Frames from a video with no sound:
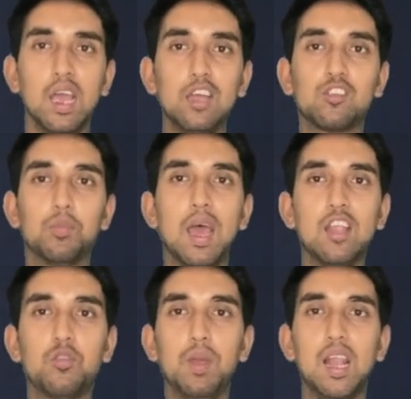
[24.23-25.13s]
इस
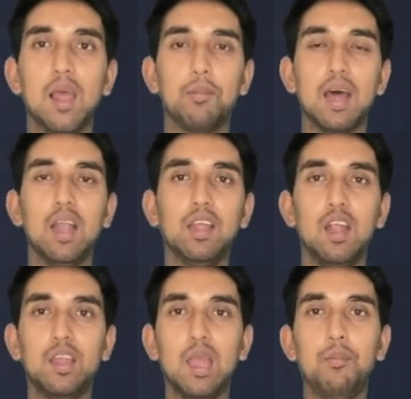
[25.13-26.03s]
मैच में लेबनान की
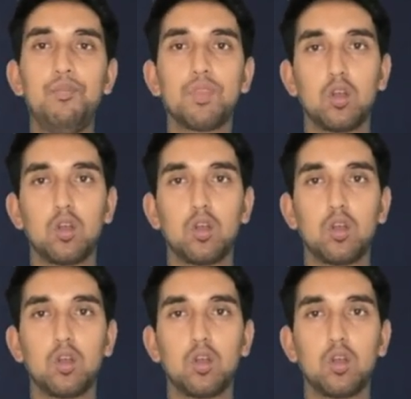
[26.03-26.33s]
टीम